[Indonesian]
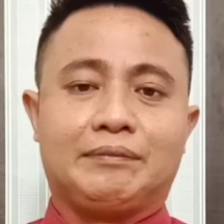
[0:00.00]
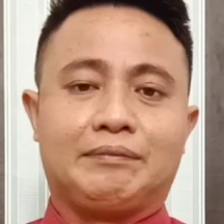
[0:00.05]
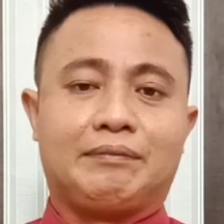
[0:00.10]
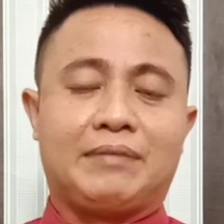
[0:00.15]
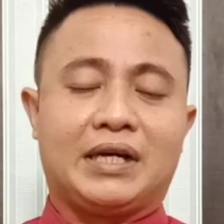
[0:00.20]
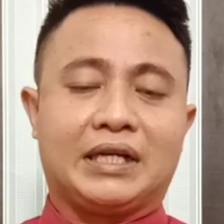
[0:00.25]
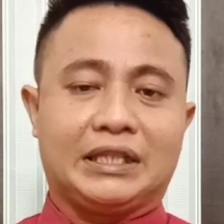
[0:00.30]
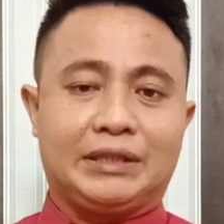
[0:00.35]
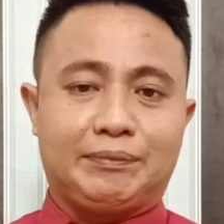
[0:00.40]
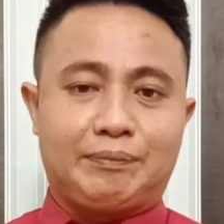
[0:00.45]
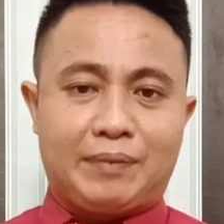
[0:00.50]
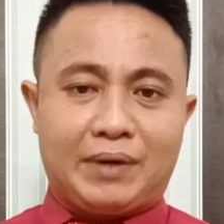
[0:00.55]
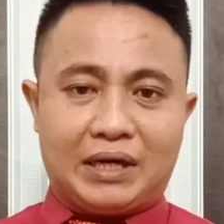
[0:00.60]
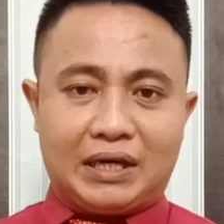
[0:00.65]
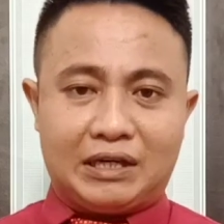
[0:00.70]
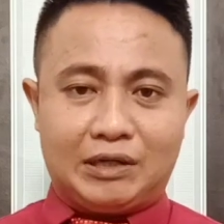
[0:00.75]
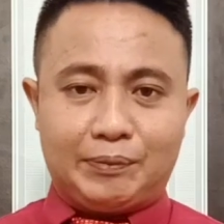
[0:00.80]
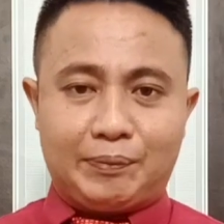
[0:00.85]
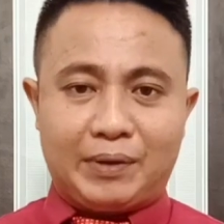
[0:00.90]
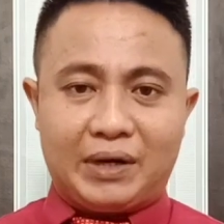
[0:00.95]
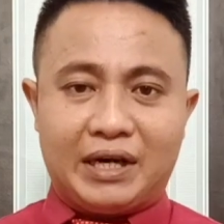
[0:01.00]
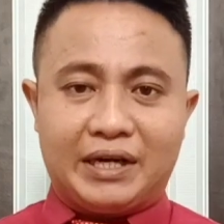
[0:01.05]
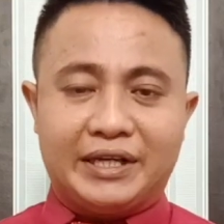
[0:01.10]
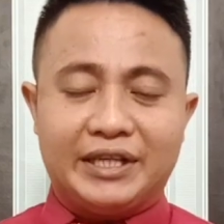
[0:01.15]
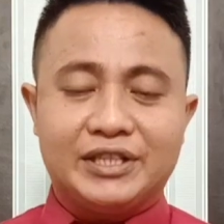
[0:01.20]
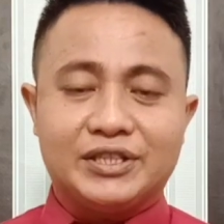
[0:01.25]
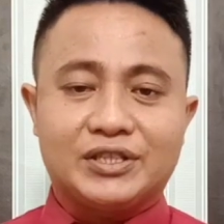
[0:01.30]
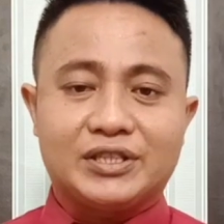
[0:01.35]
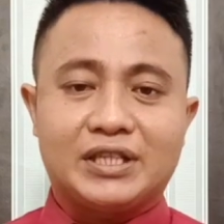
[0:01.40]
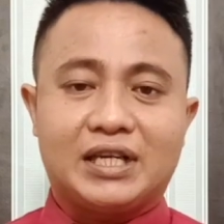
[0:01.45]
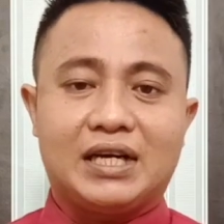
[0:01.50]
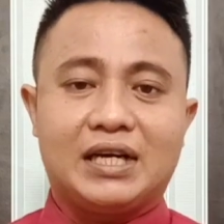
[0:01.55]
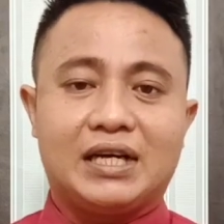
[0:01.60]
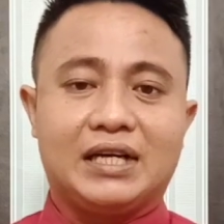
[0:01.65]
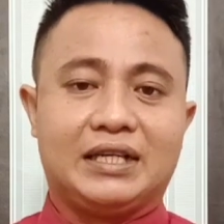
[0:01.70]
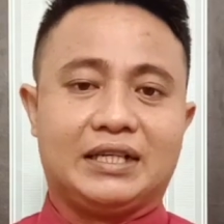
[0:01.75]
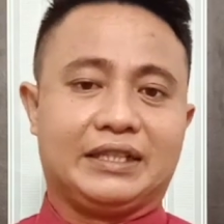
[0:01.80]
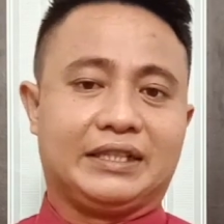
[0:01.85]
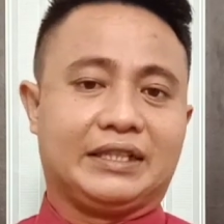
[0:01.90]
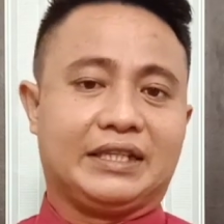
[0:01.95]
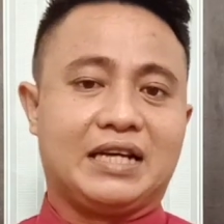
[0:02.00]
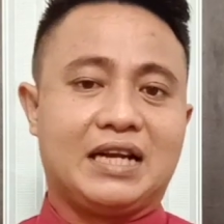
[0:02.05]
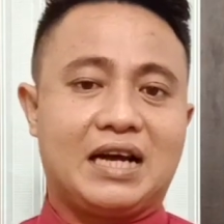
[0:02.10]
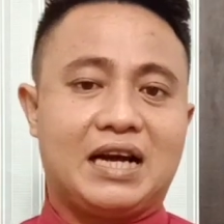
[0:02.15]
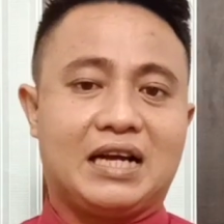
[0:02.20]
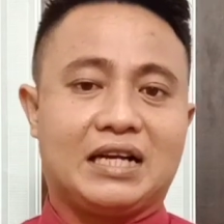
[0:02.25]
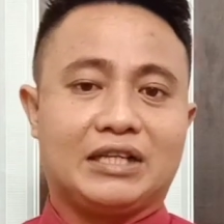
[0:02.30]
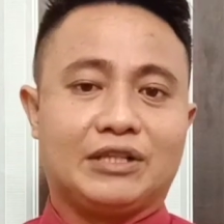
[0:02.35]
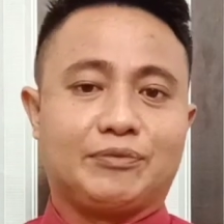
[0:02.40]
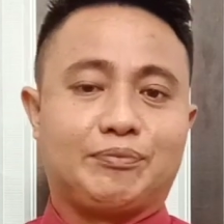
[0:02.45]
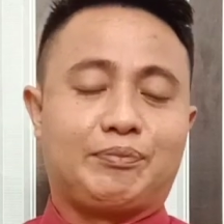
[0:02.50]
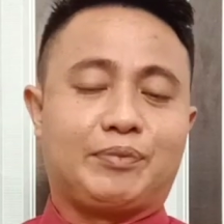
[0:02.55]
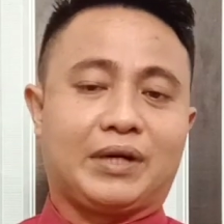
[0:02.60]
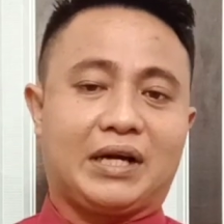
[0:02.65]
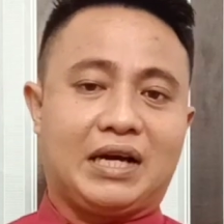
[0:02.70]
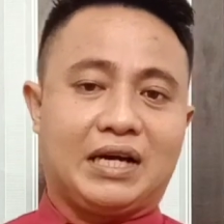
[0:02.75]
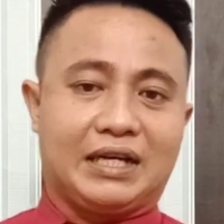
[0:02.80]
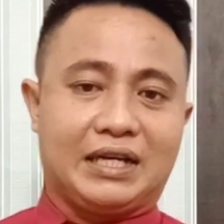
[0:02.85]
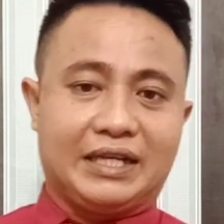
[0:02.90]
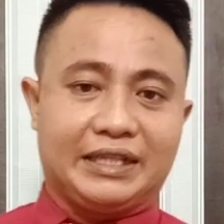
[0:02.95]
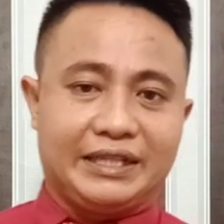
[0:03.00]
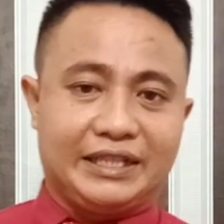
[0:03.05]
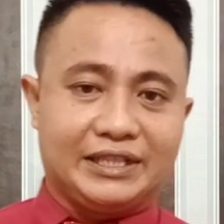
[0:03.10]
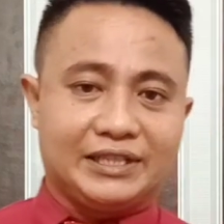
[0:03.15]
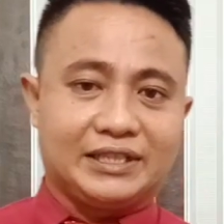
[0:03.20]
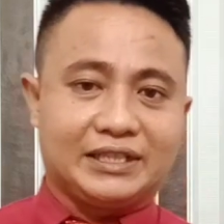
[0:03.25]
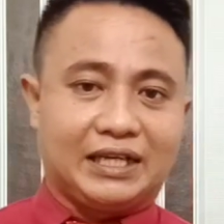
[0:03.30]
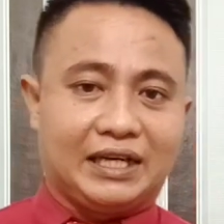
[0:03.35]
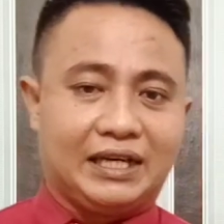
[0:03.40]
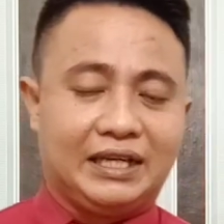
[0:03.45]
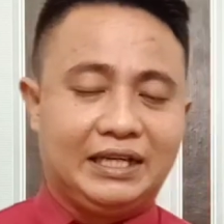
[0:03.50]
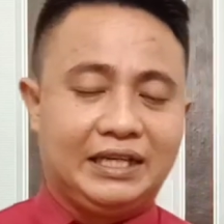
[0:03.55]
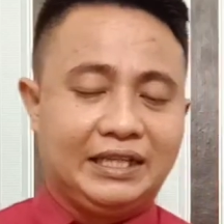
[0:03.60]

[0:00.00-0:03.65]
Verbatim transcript: bagi para kepala desa dan perangkat desa.